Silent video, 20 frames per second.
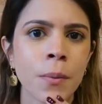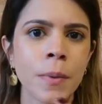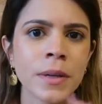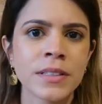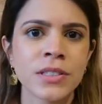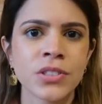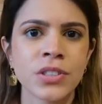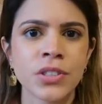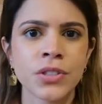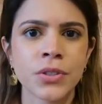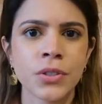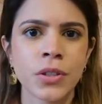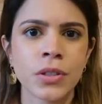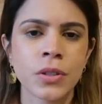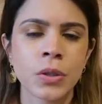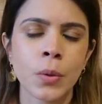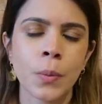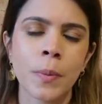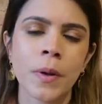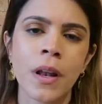Mas a gente
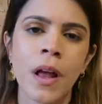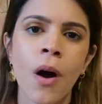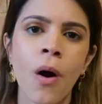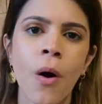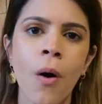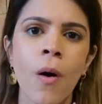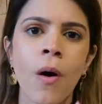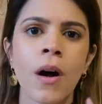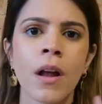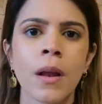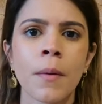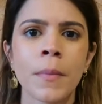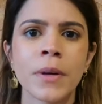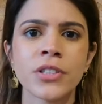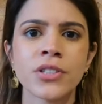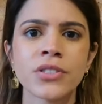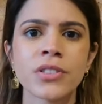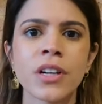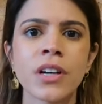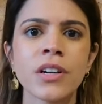andou pela orla
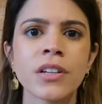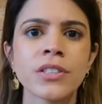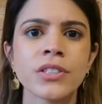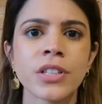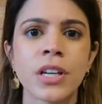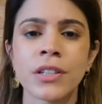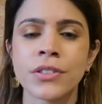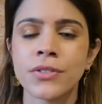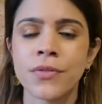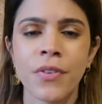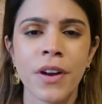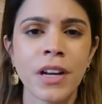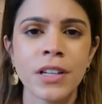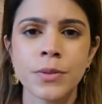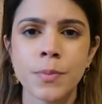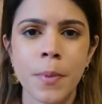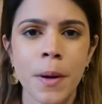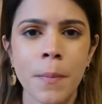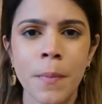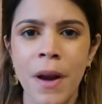bastante, é de
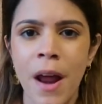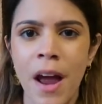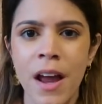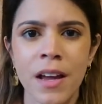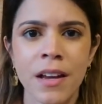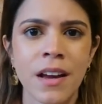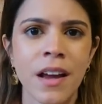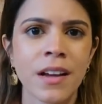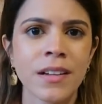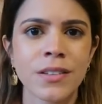frente pra praia, né?